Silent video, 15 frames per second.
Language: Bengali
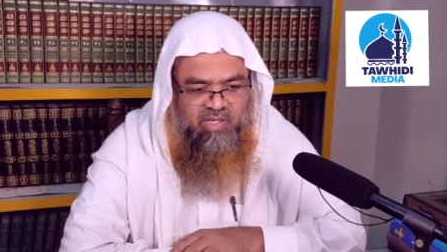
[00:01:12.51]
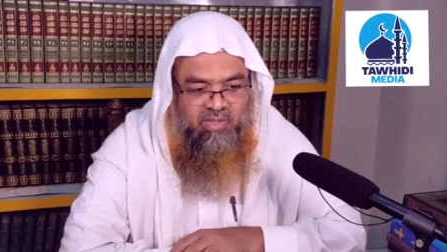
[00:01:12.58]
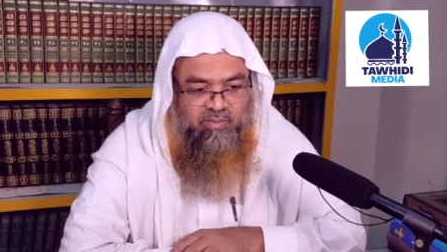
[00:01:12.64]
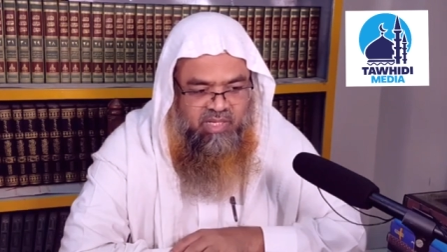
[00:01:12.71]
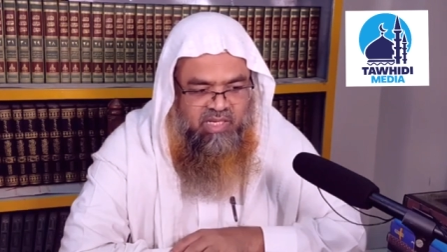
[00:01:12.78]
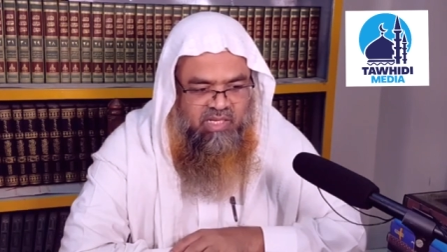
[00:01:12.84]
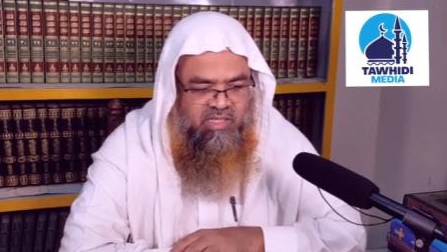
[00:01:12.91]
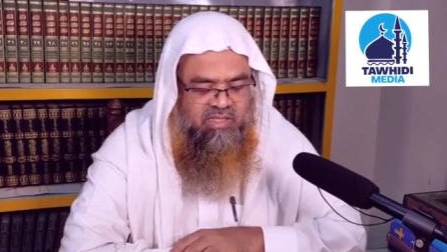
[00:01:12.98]

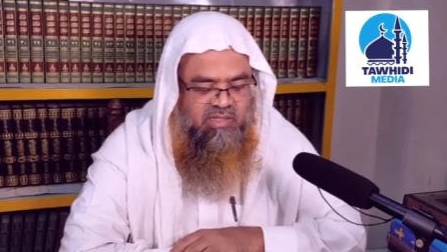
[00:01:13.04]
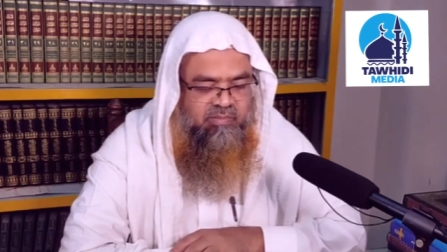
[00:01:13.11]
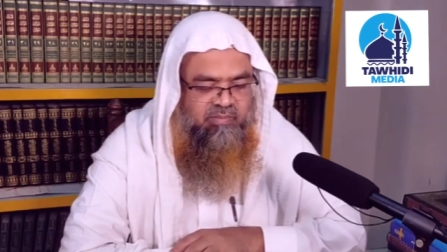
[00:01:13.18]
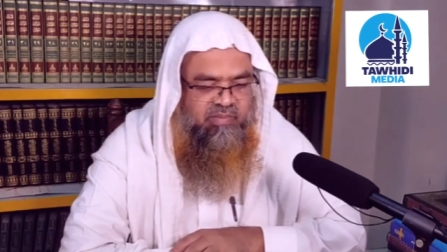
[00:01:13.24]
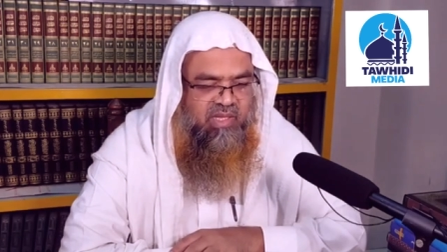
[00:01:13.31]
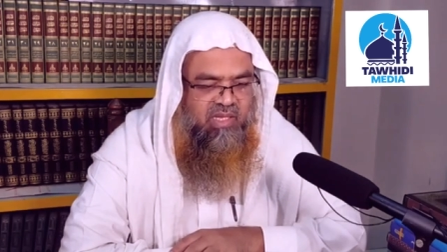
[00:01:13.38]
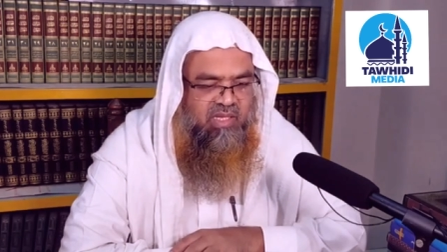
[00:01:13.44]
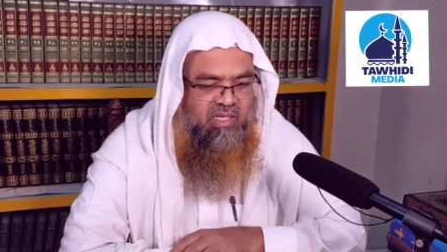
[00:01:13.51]
বেকার
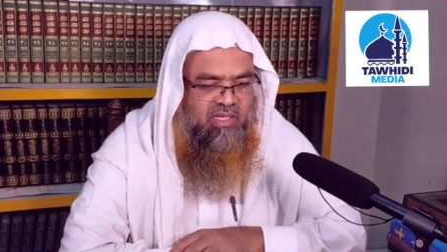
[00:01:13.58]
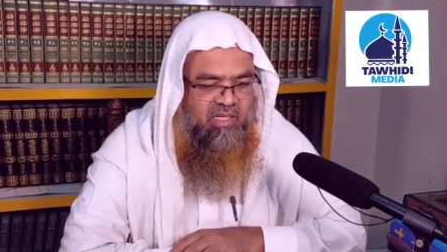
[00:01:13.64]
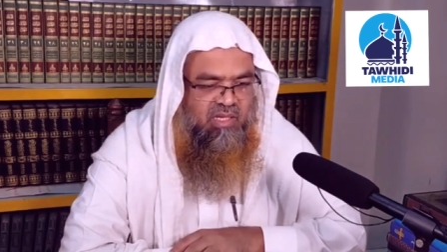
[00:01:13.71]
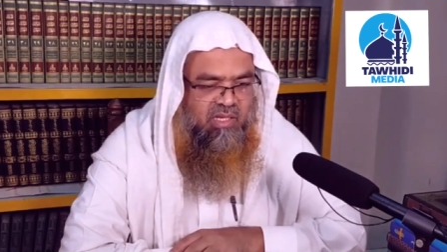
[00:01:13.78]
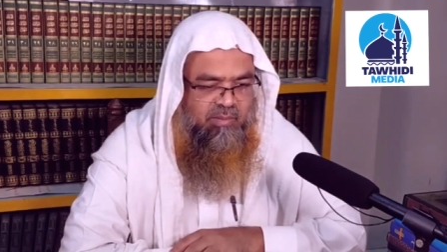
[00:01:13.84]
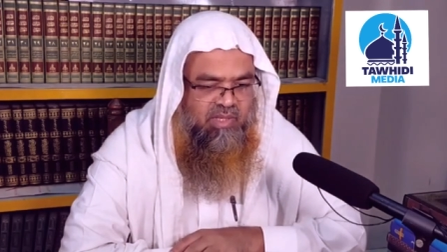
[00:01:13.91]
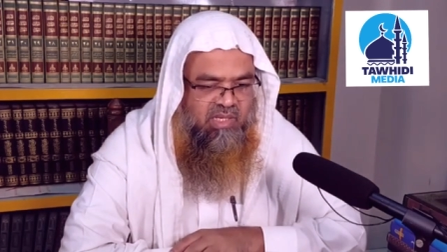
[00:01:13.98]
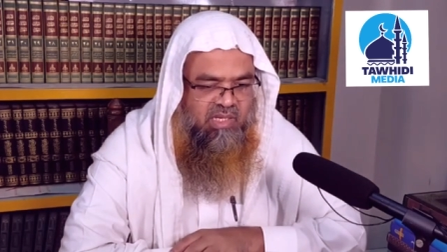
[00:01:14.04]

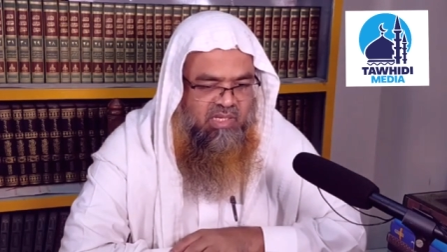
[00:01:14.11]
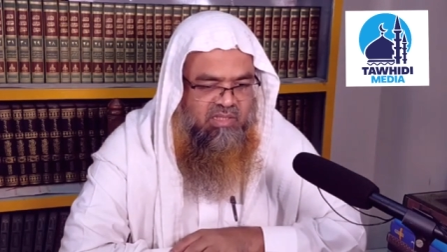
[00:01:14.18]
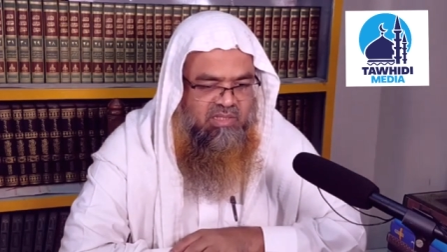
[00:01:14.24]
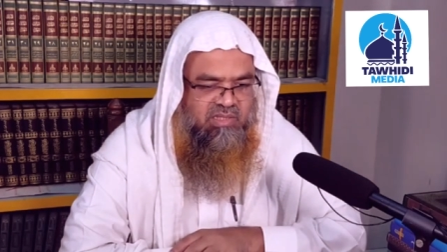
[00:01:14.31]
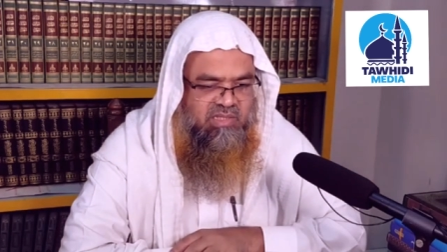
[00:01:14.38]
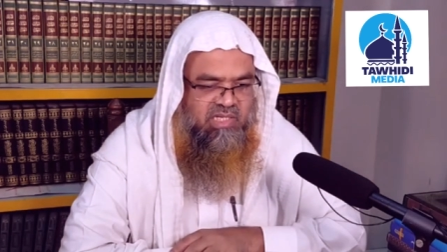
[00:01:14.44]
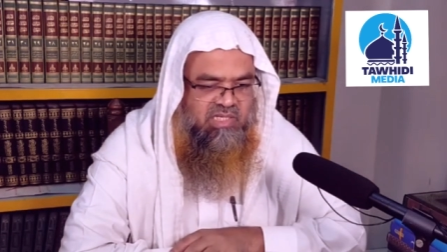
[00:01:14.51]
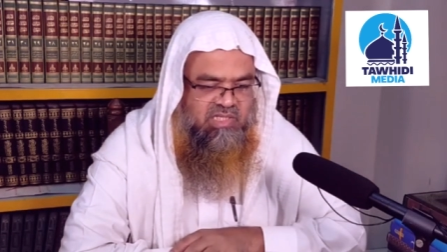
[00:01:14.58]
আমরা
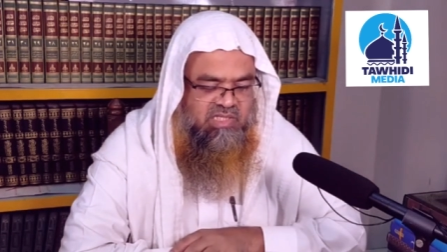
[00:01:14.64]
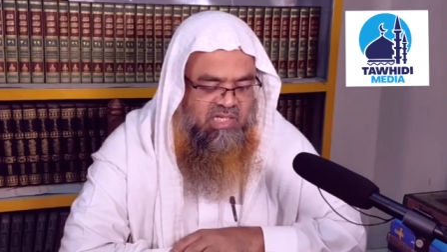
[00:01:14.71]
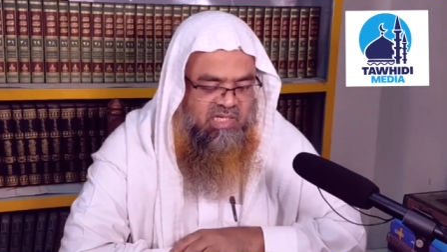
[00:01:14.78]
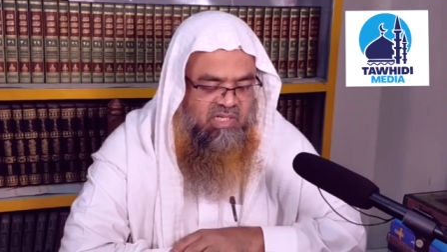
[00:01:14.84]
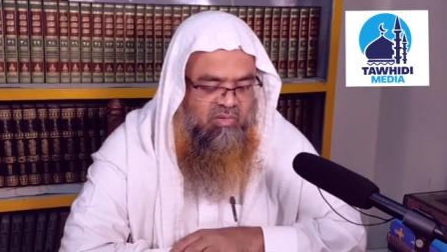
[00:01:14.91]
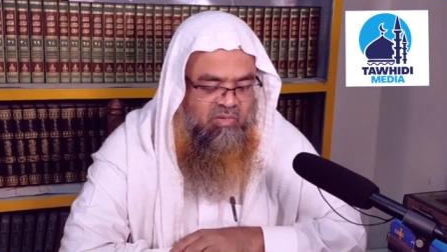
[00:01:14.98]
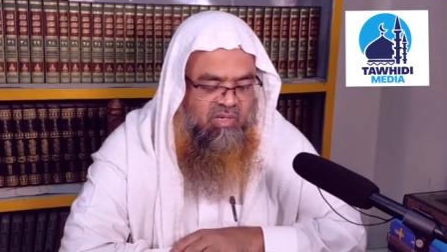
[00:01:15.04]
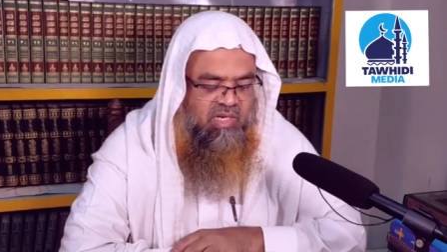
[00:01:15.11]
ইতিহাসে জানি
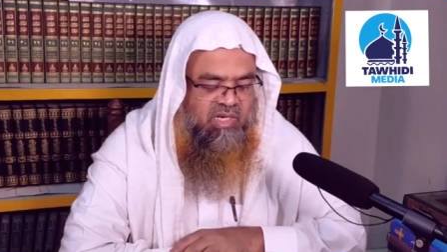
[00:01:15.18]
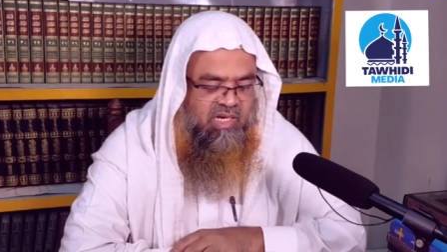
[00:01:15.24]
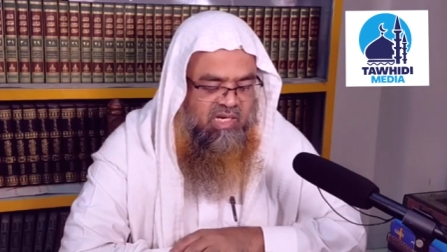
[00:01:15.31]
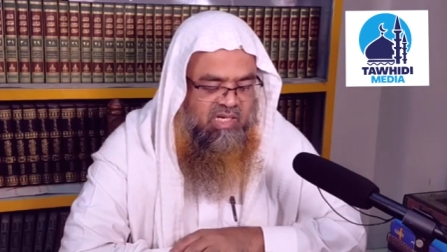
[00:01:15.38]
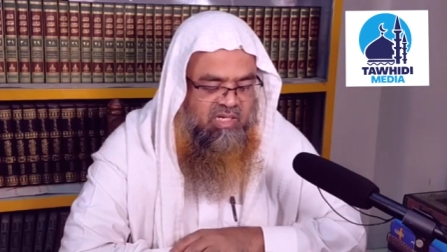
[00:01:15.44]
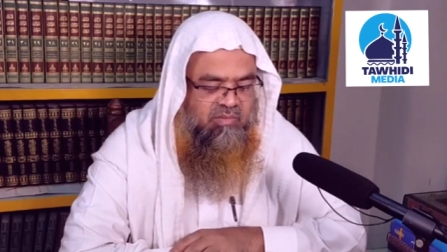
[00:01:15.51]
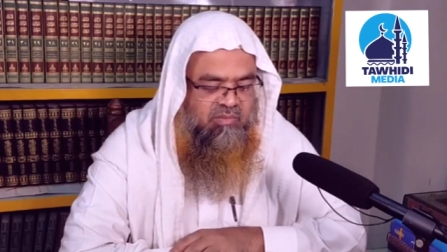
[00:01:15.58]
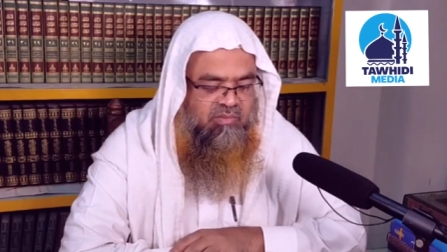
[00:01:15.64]
অনেক
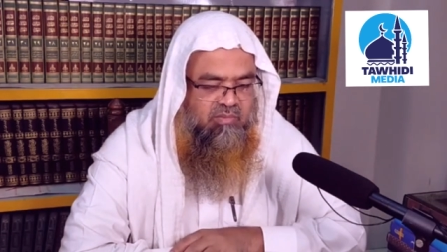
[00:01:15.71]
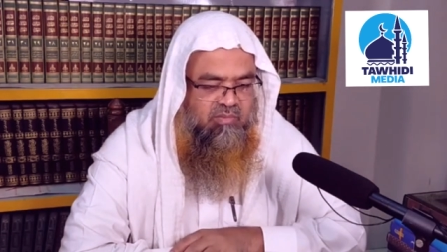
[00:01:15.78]
আলেম